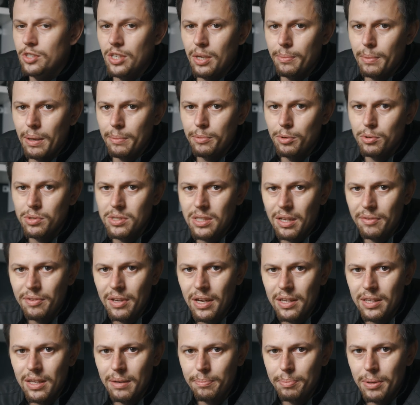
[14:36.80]
Niżej mamy
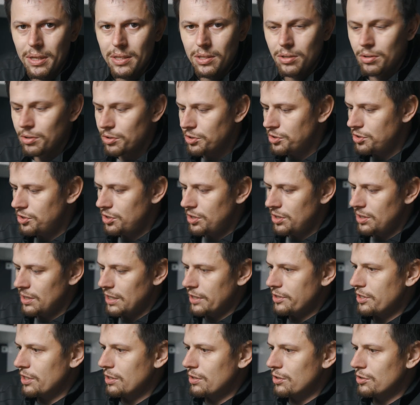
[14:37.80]
ustawianie prędkości
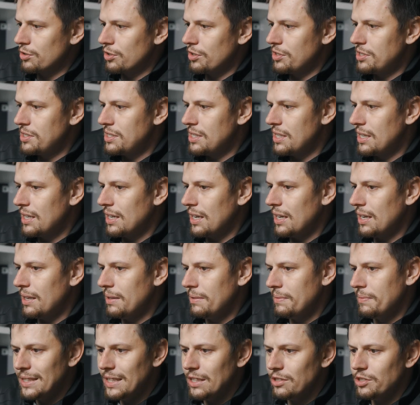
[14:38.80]
naszego
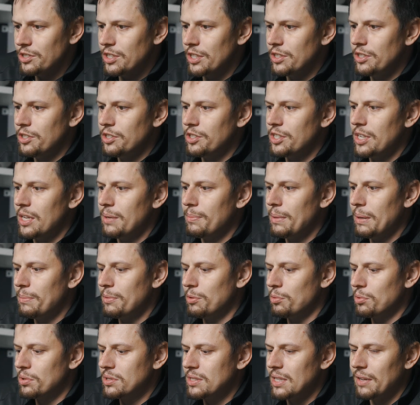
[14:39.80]
joysticka. Jeszcze niżej
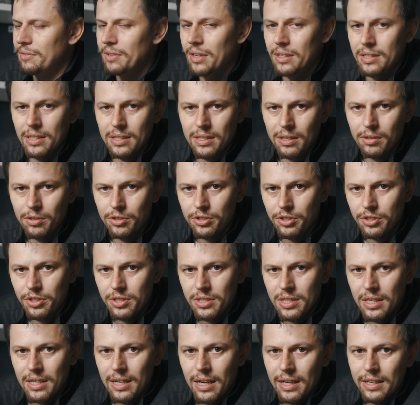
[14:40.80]
mamy ustawianie tego
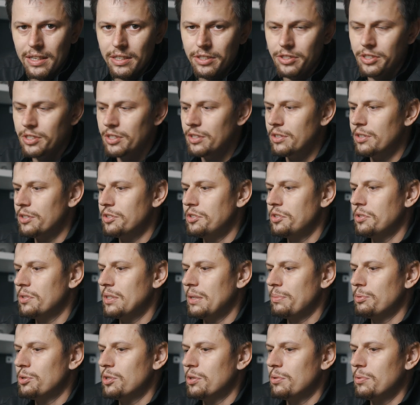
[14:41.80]
joysticka, jeśli chodzi o
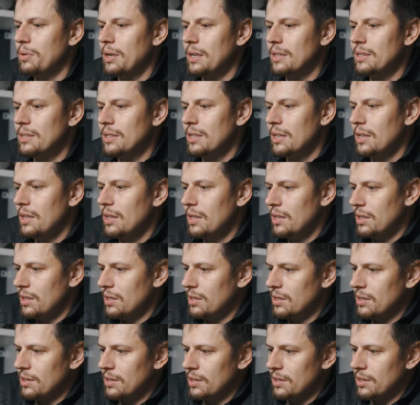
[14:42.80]
na przykład
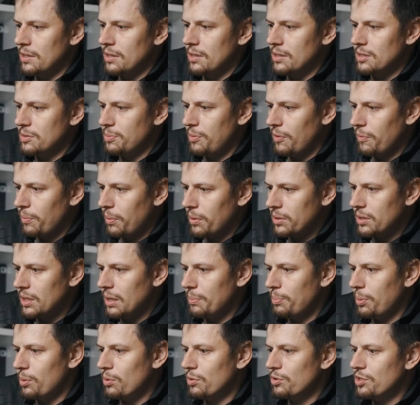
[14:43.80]
yy,
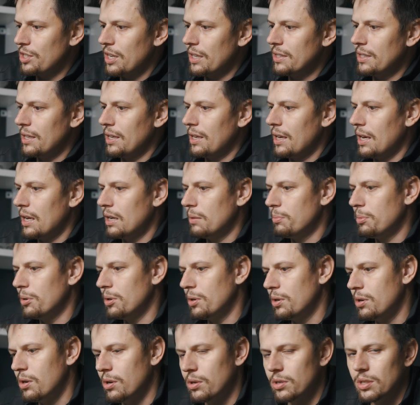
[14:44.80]
swobodne poruszanie
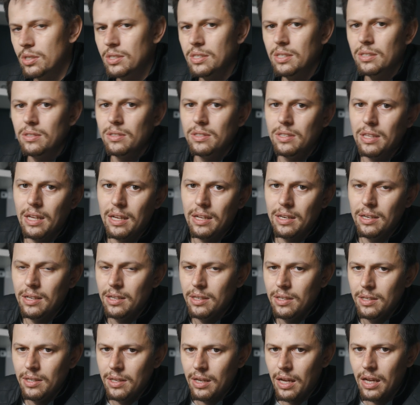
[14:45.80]
albo horyzontal,
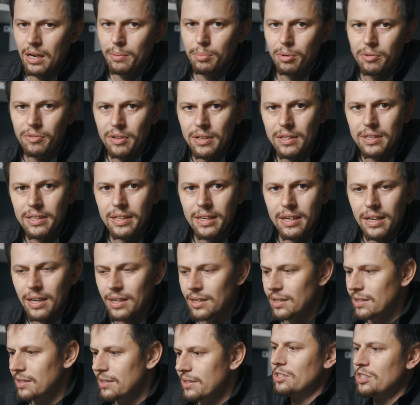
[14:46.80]
albo
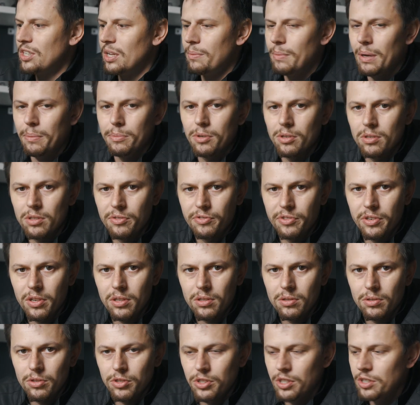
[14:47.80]
vertical. Niżej mamy
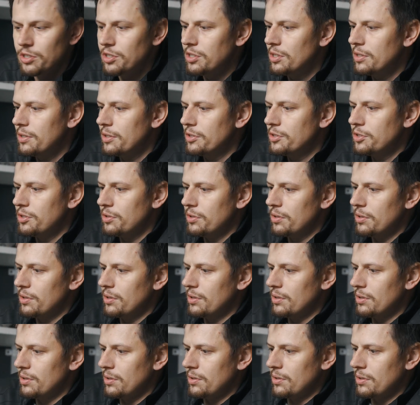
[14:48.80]
odwrotność, jeśli chodzi
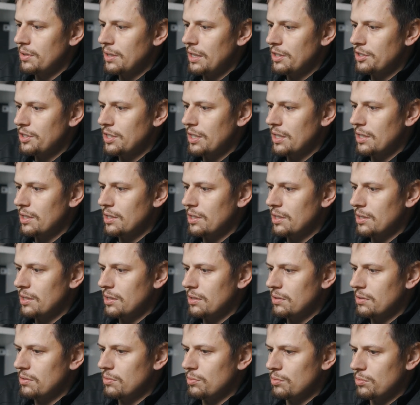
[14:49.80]
o nasze